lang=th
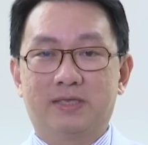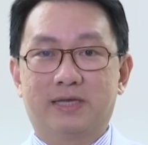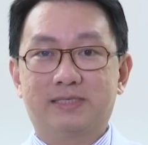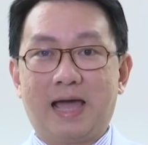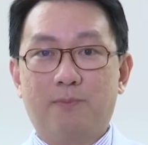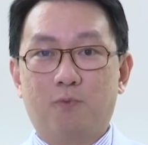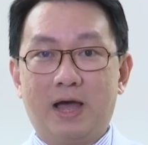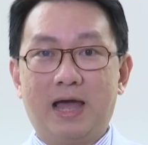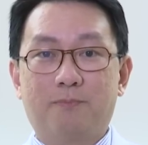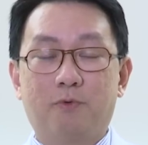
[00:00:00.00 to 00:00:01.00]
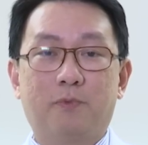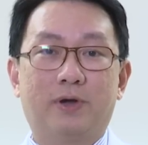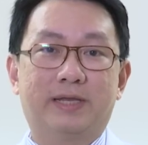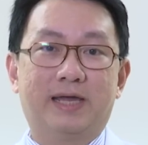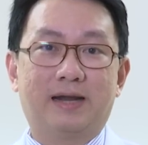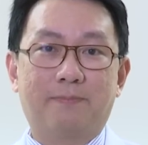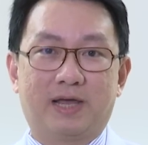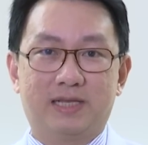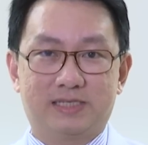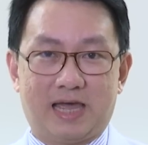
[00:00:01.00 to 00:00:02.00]
จะทราบว่าผู้ป่วยได้รับ
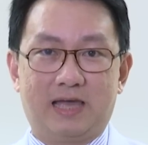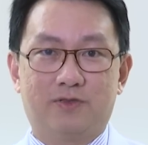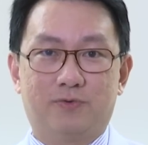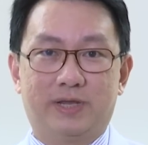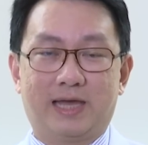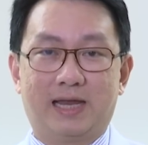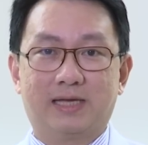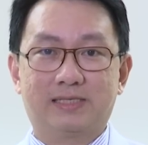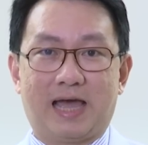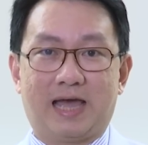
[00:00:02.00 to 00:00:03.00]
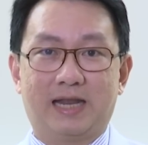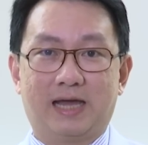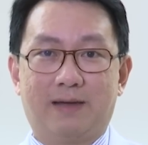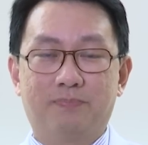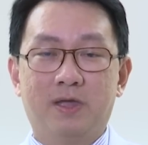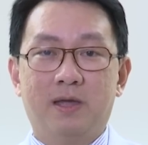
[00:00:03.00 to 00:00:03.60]
กัญชาอยู่ในการรักษานะครับ